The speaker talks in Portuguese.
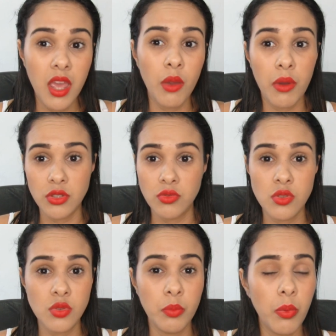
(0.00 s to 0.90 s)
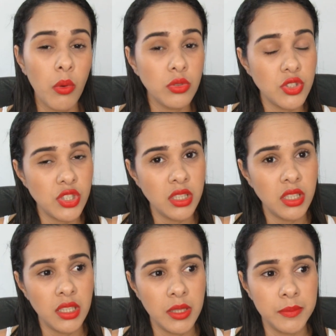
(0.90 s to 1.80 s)
Eu acho isso um pouco
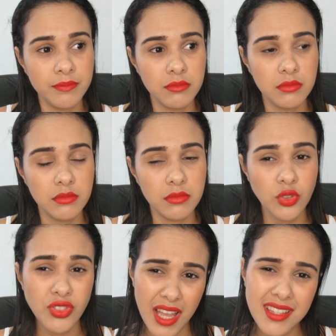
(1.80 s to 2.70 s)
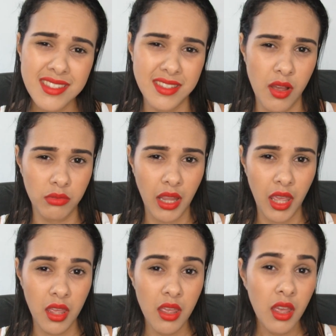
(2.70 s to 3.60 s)
de judiação,
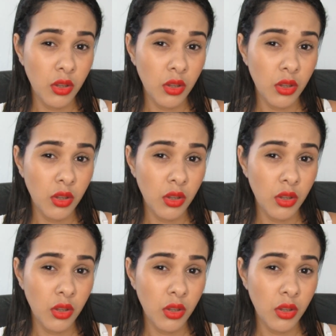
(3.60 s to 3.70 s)
né?